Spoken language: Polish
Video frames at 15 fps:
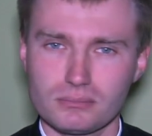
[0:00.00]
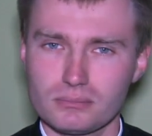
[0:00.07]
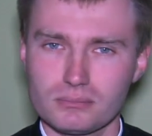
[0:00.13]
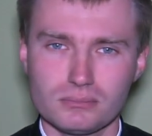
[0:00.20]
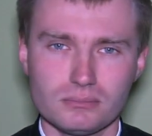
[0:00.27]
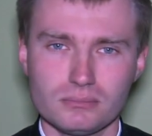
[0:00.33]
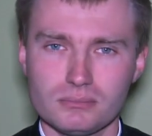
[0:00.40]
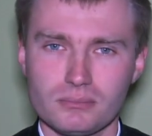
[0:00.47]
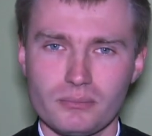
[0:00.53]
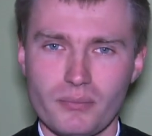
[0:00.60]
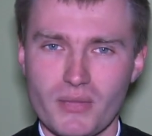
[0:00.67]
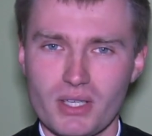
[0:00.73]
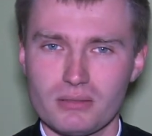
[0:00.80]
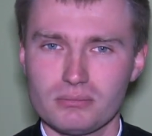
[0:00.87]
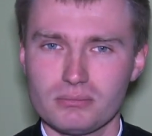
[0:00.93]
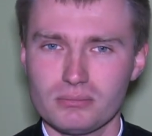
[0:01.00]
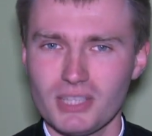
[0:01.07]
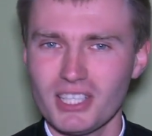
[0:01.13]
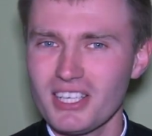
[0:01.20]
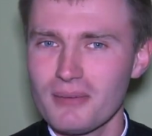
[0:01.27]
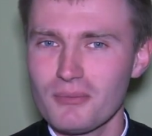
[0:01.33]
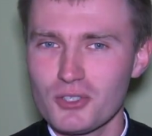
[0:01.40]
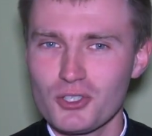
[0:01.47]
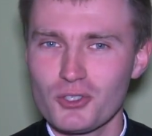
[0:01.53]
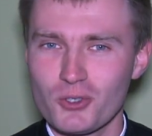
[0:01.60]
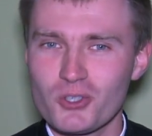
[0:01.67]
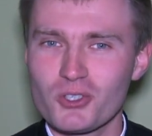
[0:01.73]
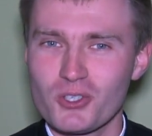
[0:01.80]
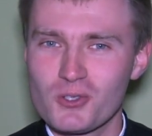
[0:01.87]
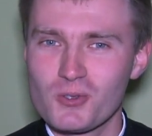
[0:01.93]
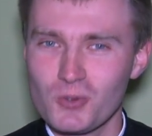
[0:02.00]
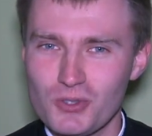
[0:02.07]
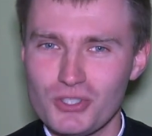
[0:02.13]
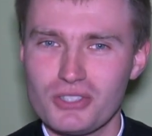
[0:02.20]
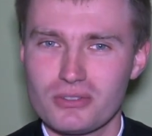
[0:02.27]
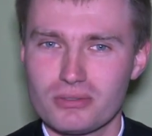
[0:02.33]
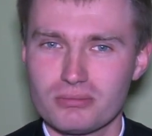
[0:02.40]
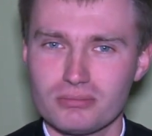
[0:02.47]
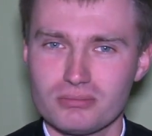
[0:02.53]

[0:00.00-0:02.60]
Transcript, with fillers: mm, tak gra może się troszkę znudzić.